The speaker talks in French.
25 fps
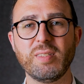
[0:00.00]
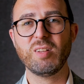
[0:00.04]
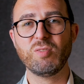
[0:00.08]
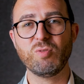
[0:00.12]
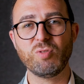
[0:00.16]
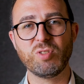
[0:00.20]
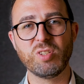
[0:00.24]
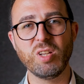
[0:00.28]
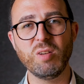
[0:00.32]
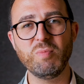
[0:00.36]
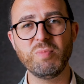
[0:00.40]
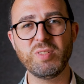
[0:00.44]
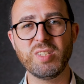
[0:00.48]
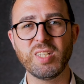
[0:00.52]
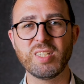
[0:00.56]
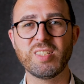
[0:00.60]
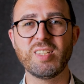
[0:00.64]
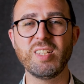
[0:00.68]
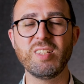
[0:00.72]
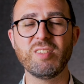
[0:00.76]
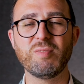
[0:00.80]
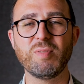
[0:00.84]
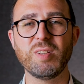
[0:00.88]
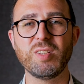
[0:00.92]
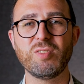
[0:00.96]
Nous sommes
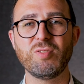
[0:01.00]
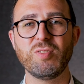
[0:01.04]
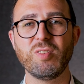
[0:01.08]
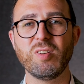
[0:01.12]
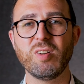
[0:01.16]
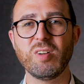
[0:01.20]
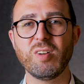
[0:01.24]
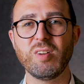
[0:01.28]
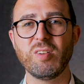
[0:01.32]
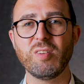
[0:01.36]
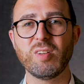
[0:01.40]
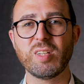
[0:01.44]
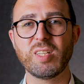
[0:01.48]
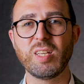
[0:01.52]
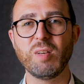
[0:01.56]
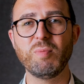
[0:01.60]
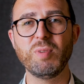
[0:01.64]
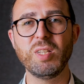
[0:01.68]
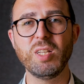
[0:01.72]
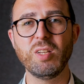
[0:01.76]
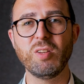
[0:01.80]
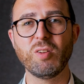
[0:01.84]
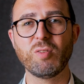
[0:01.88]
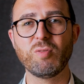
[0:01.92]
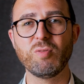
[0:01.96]
Sixteen's Venture,
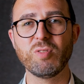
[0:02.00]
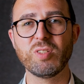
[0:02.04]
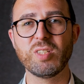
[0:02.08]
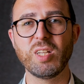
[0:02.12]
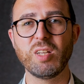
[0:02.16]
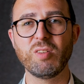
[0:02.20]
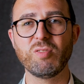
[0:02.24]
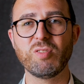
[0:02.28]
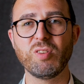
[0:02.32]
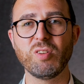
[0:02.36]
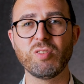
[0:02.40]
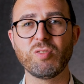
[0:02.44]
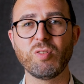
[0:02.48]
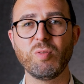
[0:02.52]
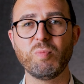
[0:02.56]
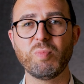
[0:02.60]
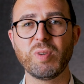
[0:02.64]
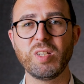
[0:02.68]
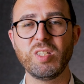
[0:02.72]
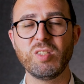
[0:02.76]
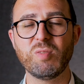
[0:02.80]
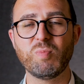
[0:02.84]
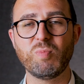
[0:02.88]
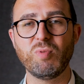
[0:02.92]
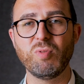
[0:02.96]
cabinet de conseil aux
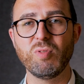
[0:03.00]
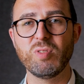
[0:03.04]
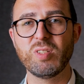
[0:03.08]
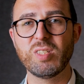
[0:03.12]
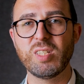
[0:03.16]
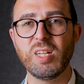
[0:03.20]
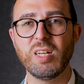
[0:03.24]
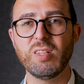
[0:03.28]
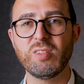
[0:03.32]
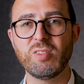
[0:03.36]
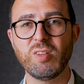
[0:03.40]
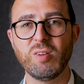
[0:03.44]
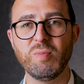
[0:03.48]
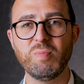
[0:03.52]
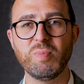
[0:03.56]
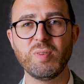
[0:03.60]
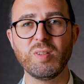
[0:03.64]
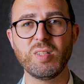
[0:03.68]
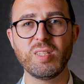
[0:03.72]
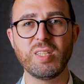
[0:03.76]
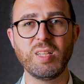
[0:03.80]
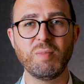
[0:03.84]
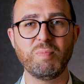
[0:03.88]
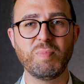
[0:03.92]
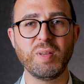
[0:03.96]
entreprises pour start-up,
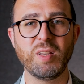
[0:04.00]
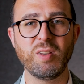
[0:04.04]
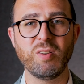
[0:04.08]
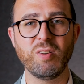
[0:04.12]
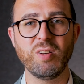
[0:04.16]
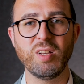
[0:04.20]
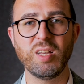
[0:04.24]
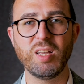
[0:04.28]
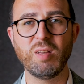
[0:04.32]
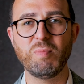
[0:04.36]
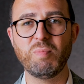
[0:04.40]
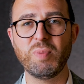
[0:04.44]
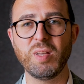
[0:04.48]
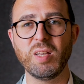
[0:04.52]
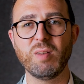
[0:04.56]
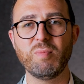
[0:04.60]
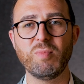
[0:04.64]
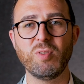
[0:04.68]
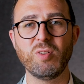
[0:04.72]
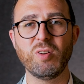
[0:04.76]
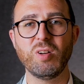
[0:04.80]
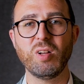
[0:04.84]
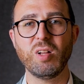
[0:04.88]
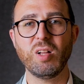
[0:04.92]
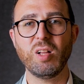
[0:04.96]
TPE et
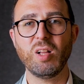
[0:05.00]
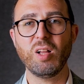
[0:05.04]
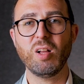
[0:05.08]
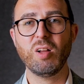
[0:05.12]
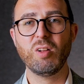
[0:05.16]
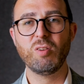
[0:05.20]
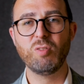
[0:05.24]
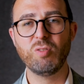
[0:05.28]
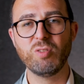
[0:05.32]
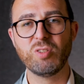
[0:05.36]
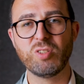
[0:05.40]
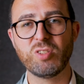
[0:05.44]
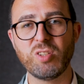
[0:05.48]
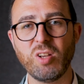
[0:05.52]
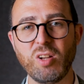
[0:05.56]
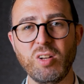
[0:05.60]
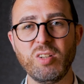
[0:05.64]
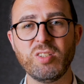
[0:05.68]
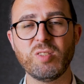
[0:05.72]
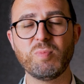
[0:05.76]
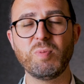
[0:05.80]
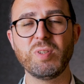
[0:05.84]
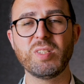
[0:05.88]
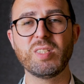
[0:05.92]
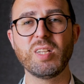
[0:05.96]
PME, le
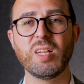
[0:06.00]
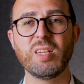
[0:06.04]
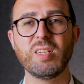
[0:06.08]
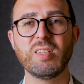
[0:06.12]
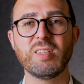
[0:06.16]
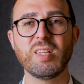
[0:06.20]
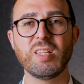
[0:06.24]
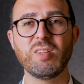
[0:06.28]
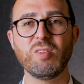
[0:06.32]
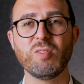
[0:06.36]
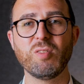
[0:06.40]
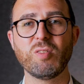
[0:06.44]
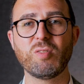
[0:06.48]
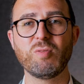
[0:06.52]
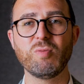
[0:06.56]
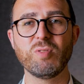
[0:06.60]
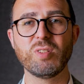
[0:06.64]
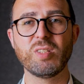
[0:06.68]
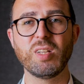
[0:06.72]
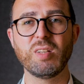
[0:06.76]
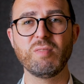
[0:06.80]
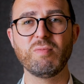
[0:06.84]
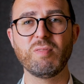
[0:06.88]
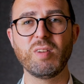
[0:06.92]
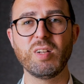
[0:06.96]
seul spécialisé dans le
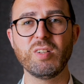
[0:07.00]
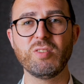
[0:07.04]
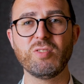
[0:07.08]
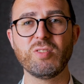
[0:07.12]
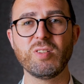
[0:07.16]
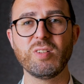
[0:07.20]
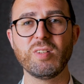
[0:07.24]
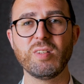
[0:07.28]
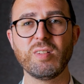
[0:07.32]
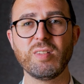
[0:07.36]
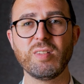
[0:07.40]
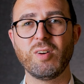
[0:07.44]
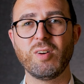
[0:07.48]
conseil flash.